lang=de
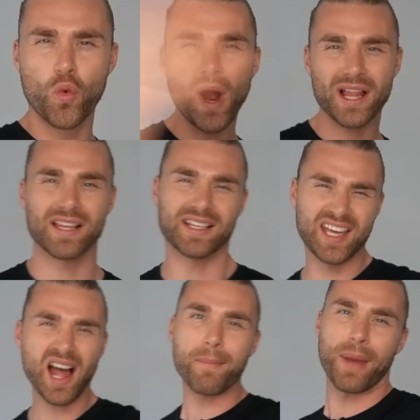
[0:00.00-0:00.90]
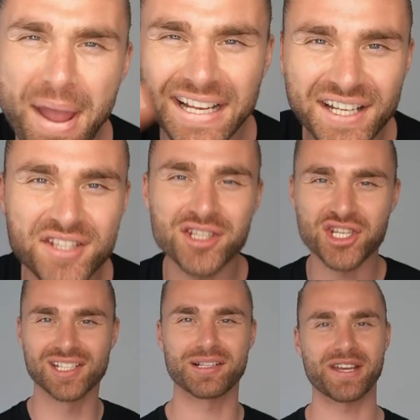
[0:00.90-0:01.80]
Welcome back, Ladies and
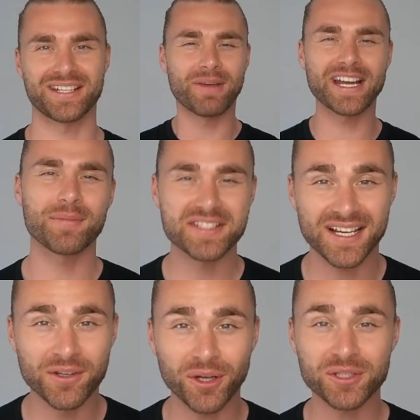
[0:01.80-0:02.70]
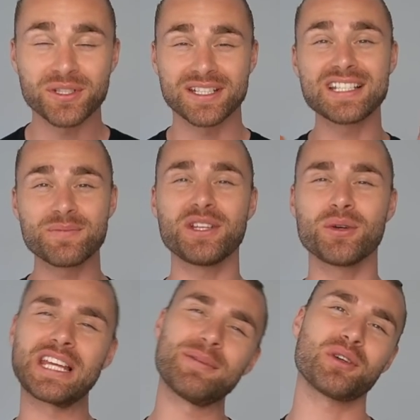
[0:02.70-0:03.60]
Gentlemen. Mein Name ist Ryan Korte und in diesem
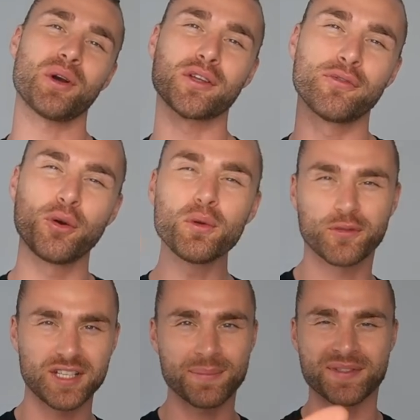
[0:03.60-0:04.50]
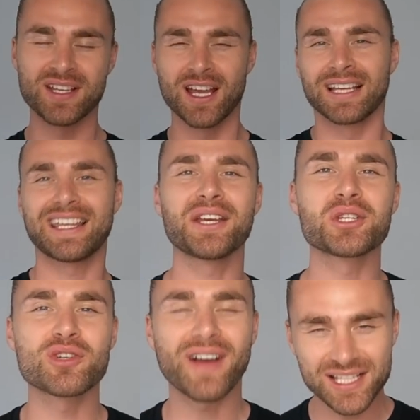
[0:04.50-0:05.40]
Video gebe ich euch fünf Tipps gegen
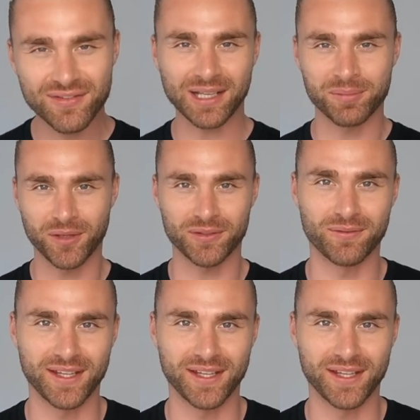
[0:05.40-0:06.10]
Schweißflecken mit auf den